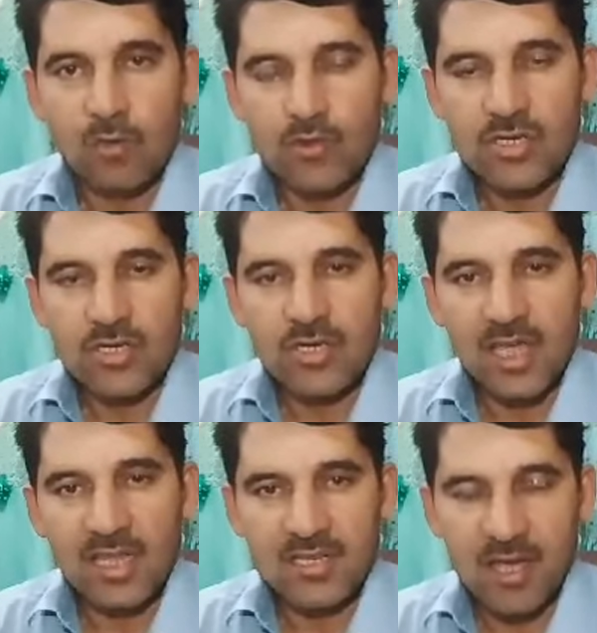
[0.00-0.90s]
कुछ
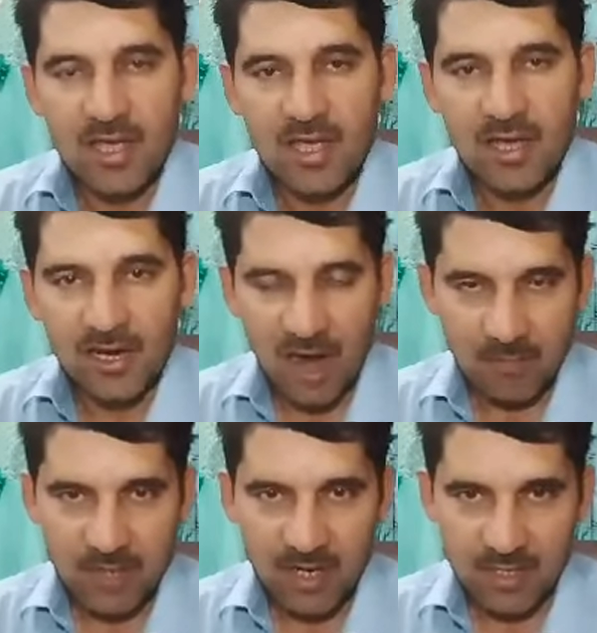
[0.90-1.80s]
ऐसा
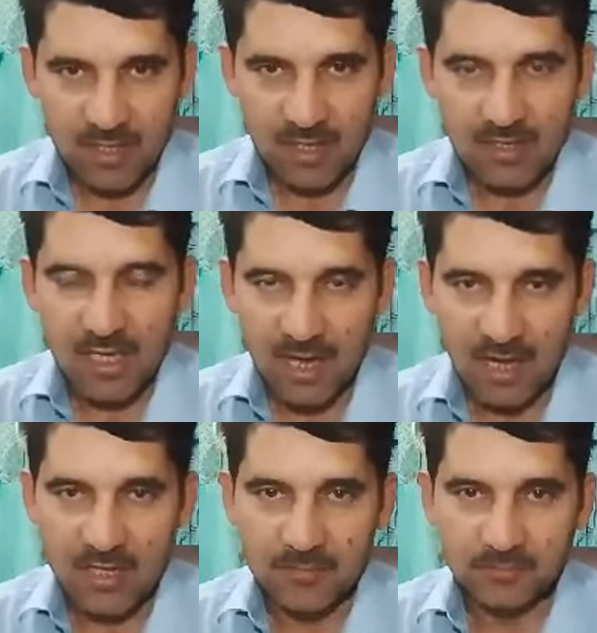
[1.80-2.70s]
काम करके
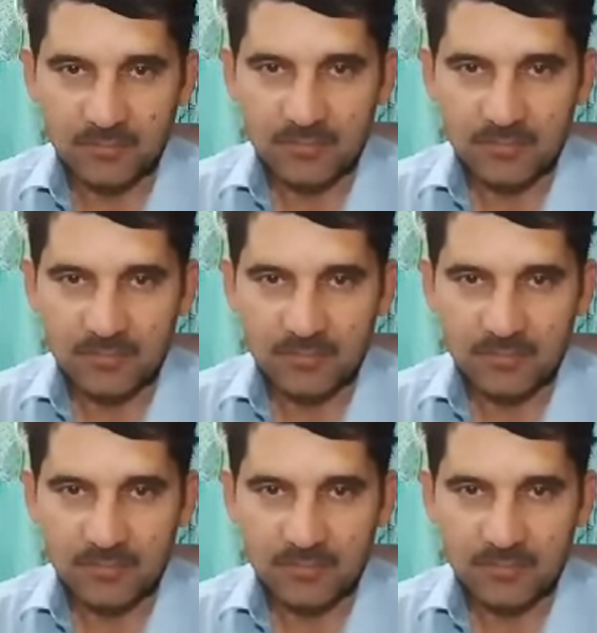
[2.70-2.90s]
दिखाएं